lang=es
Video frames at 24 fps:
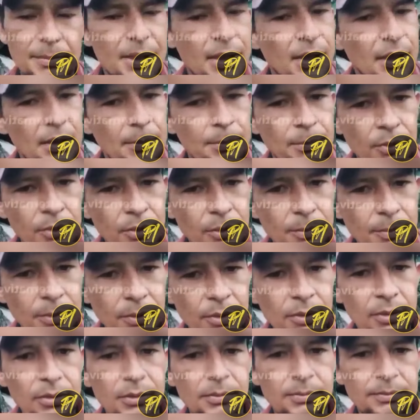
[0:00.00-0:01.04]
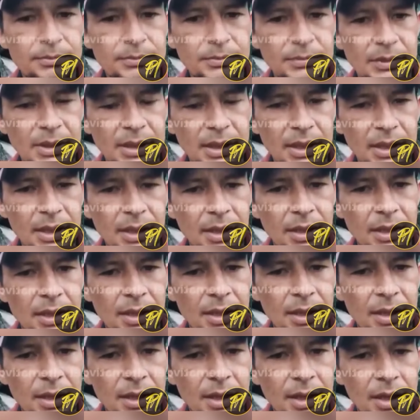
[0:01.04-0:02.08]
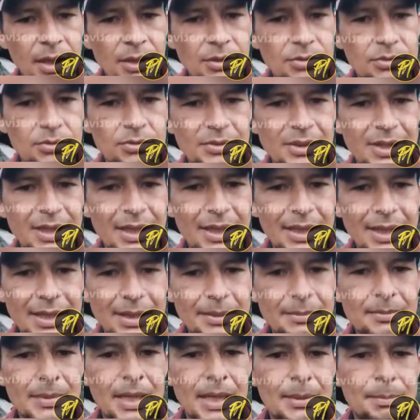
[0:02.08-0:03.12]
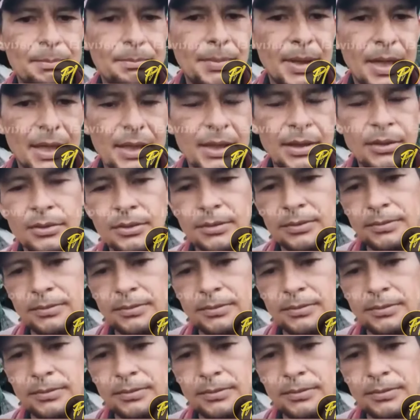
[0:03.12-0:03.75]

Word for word: Miguel Polo Polo es un gran malpado,